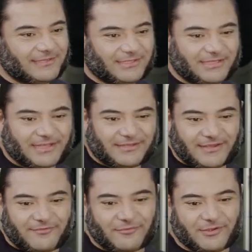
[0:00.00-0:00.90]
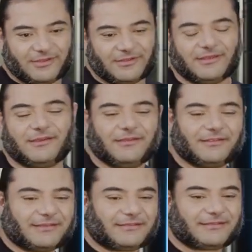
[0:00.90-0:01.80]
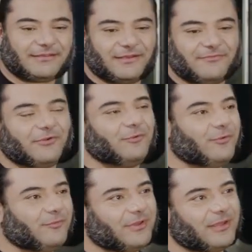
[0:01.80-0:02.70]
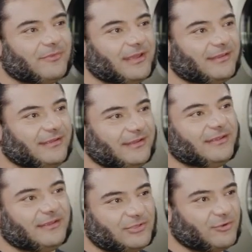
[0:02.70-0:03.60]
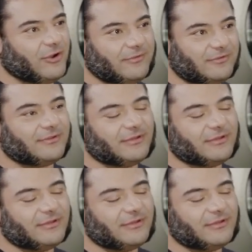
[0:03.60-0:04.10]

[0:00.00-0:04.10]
also ich hatte ja vorhin äh, das äh, Vergnügen, mit dem Gerd Thiele hier zu kochen.